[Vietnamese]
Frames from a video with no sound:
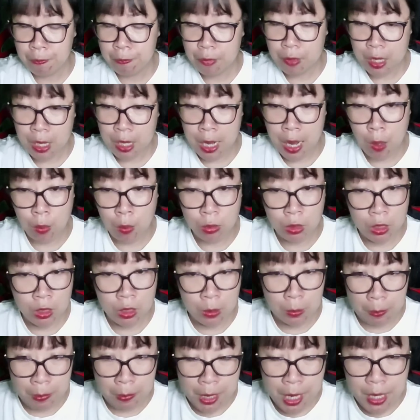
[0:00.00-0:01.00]
Long
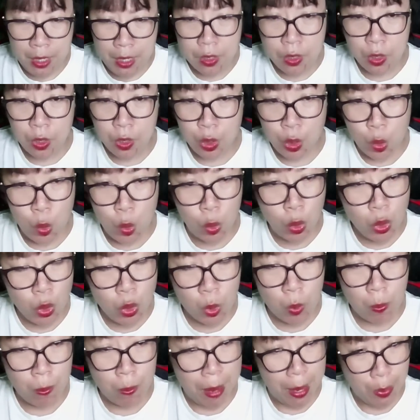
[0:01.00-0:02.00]
Tử biết dù có
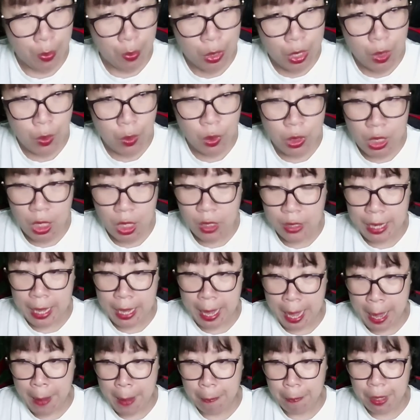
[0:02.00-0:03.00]
dùng bao nhiêu sức
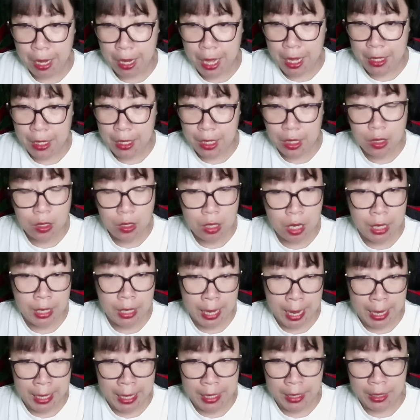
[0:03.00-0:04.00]
để ép lên những người
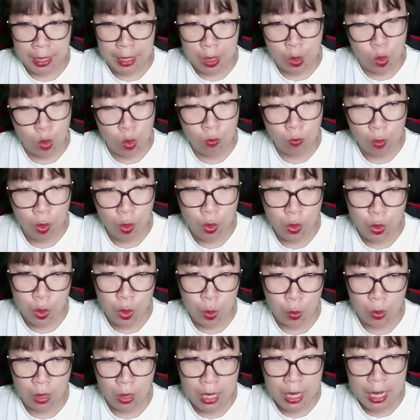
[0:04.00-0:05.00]
này thì cũng vô
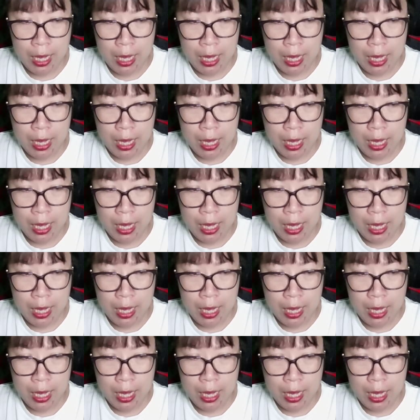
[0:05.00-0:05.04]
dụng.